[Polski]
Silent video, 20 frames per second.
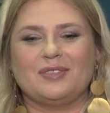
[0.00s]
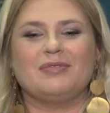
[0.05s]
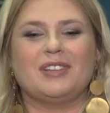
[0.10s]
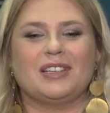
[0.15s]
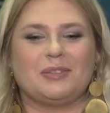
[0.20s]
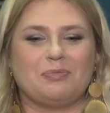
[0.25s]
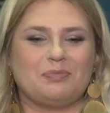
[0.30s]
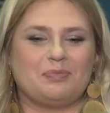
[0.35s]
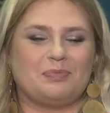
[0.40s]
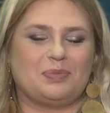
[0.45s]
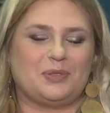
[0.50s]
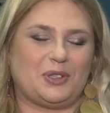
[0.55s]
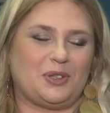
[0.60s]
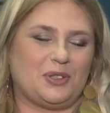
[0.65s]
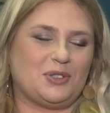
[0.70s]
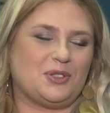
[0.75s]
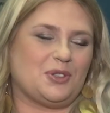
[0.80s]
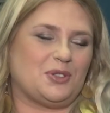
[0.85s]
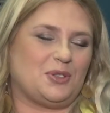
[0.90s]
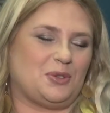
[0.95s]
ja
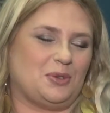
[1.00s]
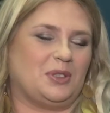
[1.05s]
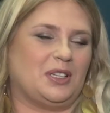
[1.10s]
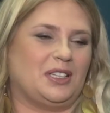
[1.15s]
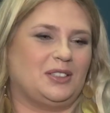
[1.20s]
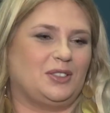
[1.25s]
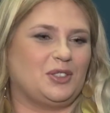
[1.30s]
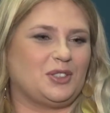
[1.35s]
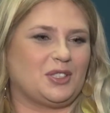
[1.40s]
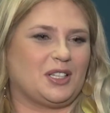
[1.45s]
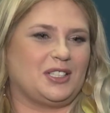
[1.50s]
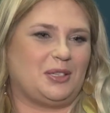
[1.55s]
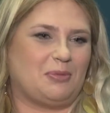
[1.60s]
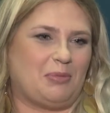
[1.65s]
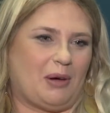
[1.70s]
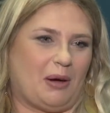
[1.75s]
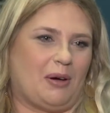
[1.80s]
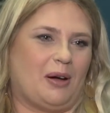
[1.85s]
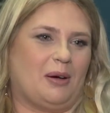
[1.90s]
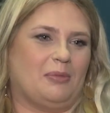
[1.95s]
przychodząc tutaj troszkę się
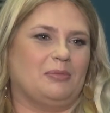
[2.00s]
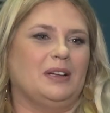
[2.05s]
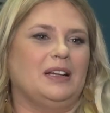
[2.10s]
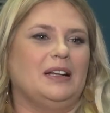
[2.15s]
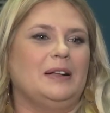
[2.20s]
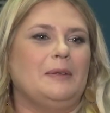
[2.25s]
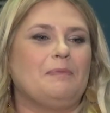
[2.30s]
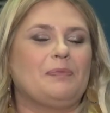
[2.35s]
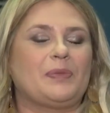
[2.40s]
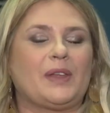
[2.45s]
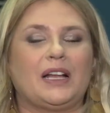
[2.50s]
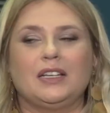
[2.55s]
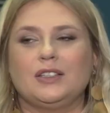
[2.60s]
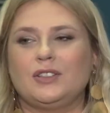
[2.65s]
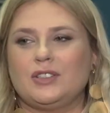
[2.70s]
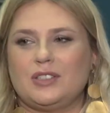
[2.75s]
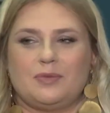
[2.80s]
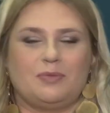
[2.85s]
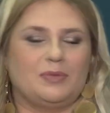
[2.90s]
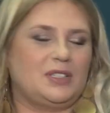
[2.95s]
bałam, ale
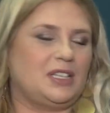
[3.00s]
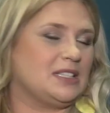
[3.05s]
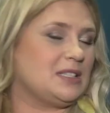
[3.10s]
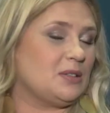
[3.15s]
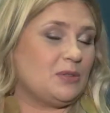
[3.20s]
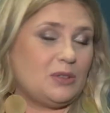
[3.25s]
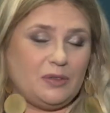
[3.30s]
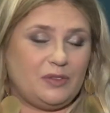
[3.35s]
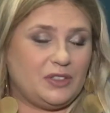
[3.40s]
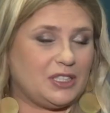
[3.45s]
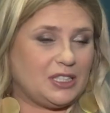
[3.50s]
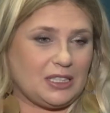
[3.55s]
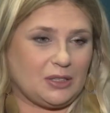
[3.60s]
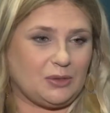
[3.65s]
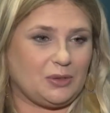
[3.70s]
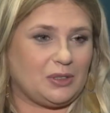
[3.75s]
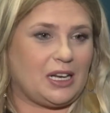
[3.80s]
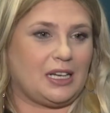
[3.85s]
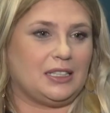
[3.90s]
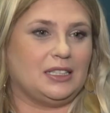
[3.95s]
to jest myślę całkowicie
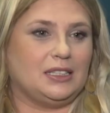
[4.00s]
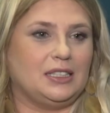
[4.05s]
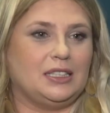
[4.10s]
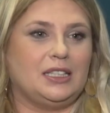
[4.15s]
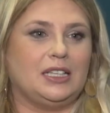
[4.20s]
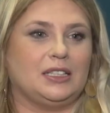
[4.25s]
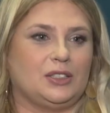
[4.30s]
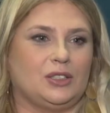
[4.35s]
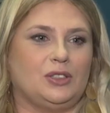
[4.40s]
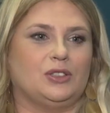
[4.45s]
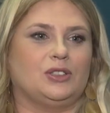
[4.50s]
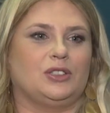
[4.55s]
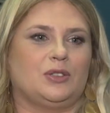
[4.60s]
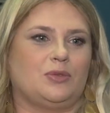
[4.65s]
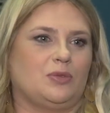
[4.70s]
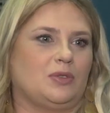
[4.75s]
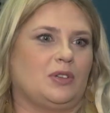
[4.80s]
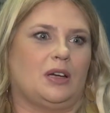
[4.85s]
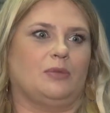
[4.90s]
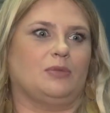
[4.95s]
naturalne, nie dlatego, że
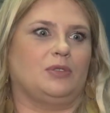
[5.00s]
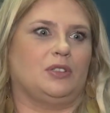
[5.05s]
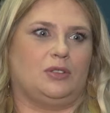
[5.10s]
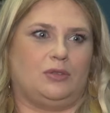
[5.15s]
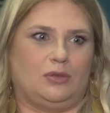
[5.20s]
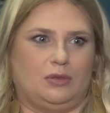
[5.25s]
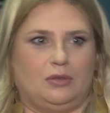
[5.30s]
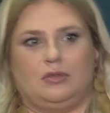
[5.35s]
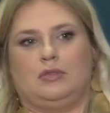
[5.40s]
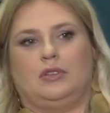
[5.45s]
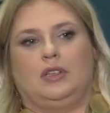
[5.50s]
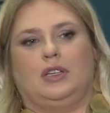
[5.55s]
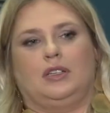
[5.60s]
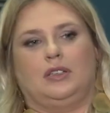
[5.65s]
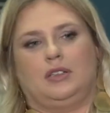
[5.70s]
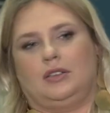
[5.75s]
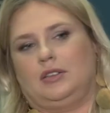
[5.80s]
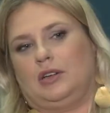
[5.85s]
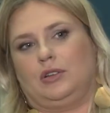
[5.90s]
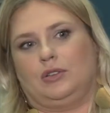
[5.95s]
słyszałam, że to jest jak,
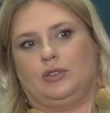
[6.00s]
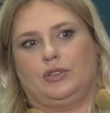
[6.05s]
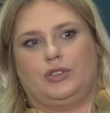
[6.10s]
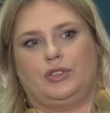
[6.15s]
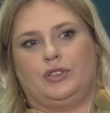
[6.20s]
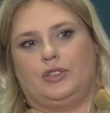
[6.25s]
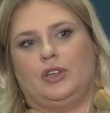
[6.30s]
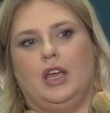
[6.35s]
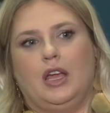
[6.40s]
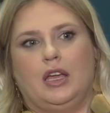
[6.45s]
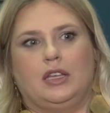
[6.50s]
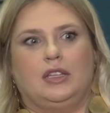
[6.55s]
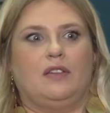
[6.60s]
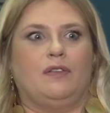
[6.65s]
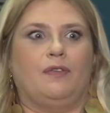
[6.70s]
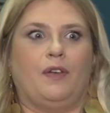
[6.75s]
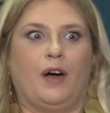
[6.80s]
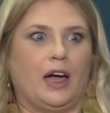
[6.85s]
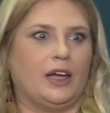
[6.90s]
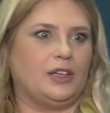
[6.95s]
jakoś
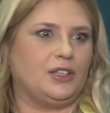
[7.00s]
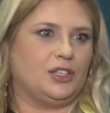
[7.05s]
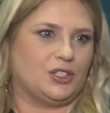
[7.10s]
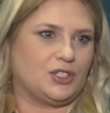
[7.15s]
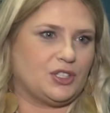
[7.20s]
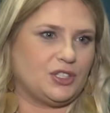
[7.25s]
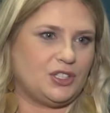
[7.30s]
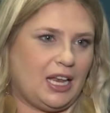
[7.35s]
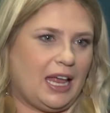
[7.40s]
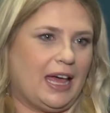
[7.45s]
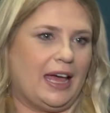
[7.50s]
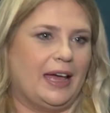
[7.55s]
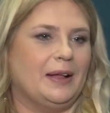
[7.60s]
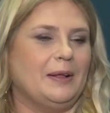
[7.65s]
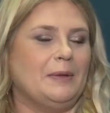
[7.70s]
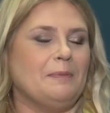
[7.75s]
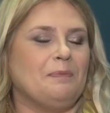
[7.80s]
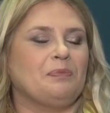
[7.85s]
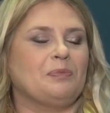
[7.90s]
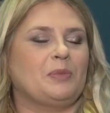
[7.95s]
niefajnie czy źle.
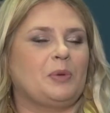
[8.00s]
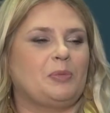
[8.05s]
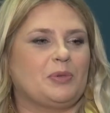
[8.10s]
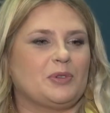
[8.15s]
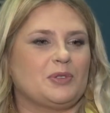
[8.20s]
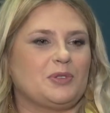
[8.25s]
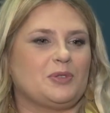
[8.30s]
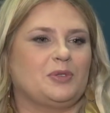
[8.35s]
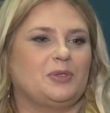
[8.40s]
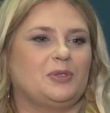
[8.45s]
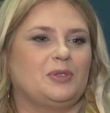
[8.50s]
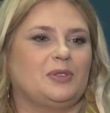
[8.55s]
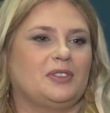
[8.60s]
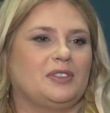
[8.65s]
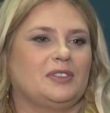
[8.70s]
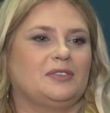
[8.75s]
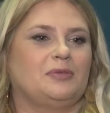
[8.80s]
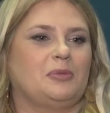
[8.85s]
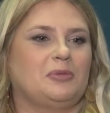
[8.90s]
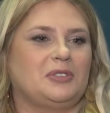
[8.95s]
Po prostu
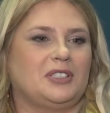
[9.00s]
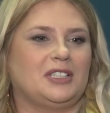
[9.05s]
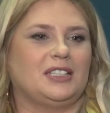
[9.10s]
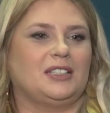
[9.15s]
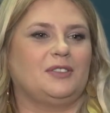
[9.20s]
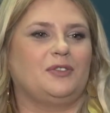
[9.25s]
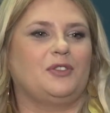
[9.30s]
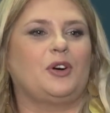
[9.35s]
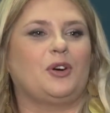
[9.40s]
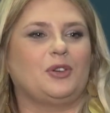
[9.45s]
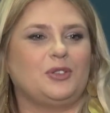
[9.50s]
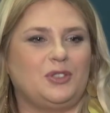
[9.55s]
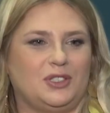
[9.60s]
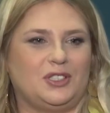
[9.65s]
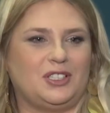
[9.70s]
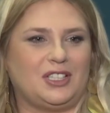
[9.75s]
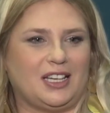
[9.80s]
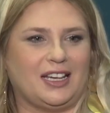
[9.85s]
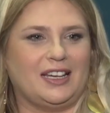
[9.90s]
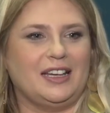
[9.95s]
e, w momencie, kiedy wchodzi
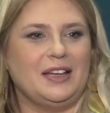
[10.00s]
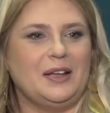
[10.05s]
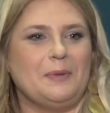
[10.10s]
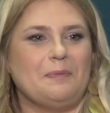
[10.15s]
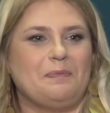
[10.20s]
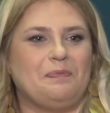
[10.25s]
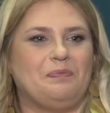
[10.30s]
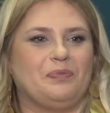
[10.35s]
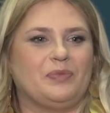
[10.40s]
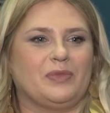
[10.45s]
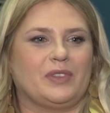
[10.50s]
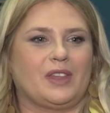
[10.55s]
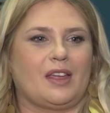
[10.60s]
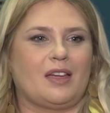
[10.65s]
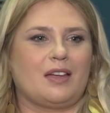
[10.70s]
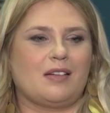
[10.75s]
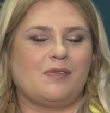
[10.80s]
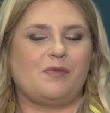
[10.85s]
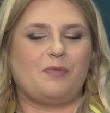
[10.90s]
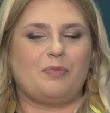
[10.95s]
się
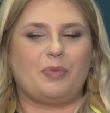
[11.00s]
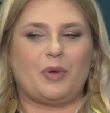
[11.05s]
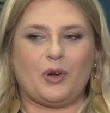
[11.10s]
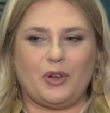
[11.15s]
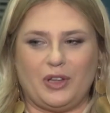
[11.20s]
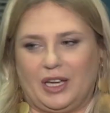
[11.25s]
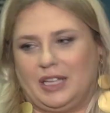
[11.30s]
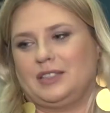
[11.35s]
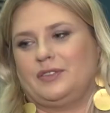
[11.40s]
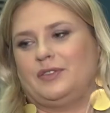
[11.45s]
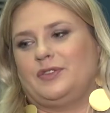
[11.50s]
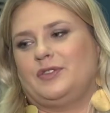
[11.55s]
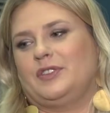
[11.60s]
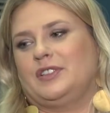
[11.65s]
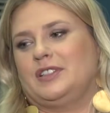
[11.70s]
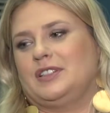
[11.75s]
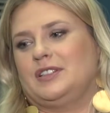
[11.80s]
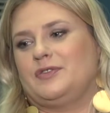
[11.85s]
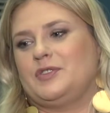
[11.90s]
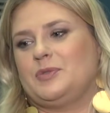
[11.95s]
mm, w projekt,
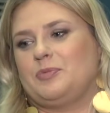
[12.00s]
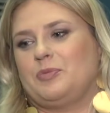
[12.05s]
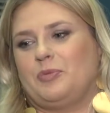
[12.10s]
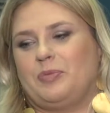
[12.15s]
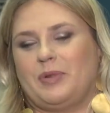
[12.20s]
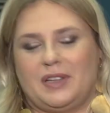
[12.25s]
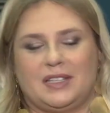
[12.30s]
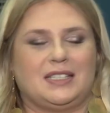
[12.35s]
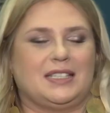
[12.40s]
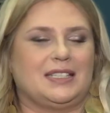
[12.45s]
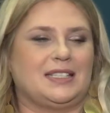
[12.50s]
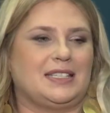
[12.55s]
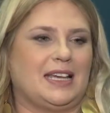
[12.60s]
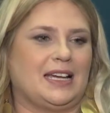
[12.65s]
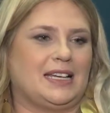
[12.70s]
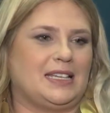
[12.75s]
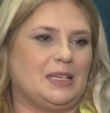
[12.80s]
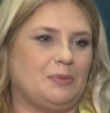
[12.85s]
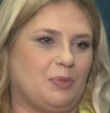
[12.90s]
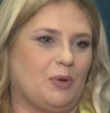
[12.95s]
w współpracę z
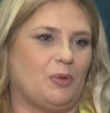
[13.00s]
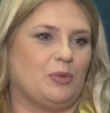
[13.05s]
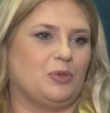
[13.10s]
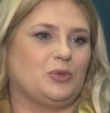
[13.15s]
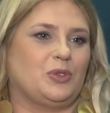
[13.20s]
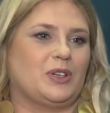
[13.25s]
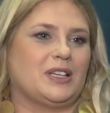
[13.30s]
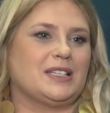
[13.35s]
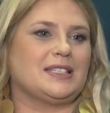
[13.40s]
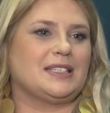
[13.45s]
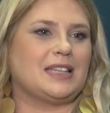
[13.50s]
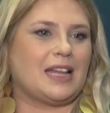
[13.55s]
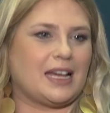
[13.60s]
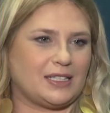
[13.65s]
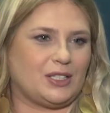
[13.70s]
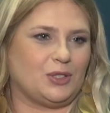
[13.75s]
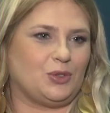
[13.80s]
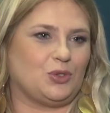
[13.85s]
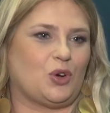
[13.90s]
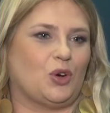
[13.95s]
ekipą, która zna
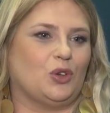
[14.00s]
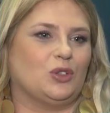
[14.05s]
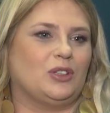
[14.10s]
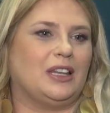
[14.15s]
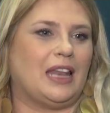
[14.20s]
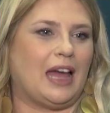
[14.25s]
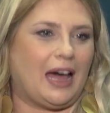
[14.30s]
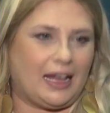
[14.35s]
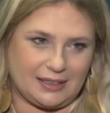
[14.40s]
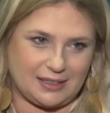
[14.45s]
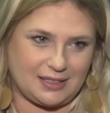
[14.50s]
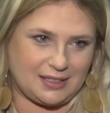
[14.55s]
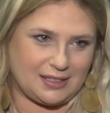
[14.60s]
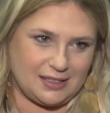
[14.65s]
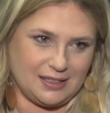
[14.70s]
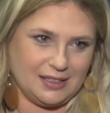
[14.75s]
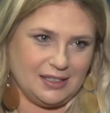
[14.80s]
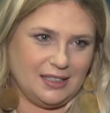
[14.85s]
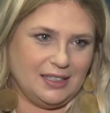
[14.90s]
się już od lat